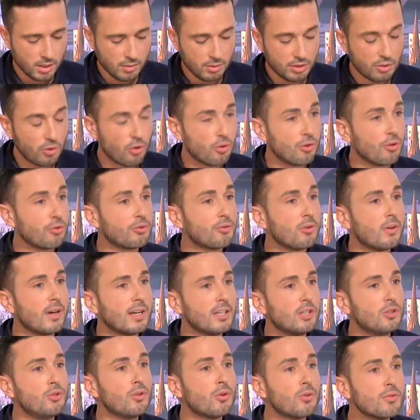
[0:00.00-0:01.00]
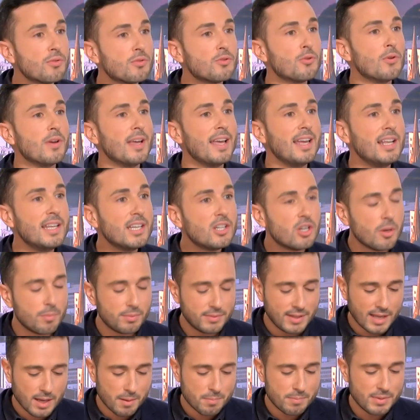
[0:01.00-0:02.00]
Oui, donc on entend un Don't the
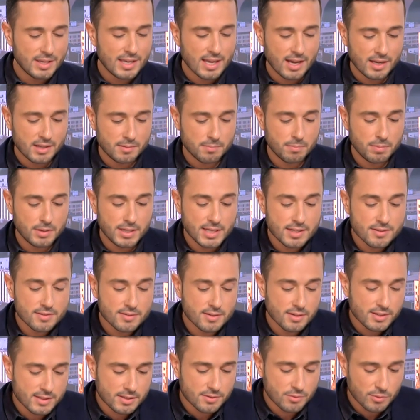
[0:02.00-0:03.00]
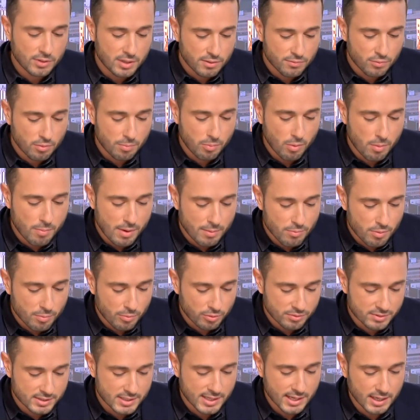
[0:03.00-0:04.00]
helicopter behind please », ce qui veut
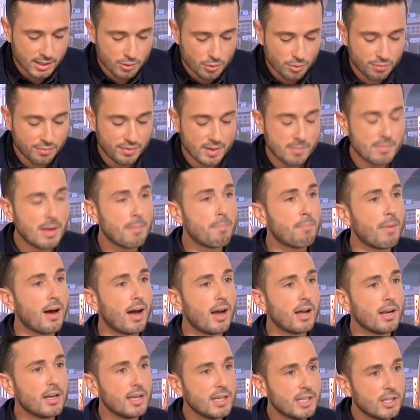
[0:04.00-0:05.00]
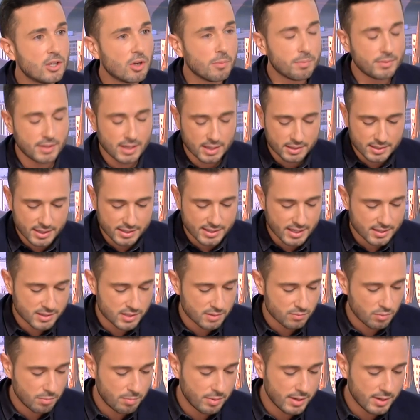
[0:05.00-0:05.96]
probablement dire hein, ne filmez pas l'hélicoptère derrière, s'il vous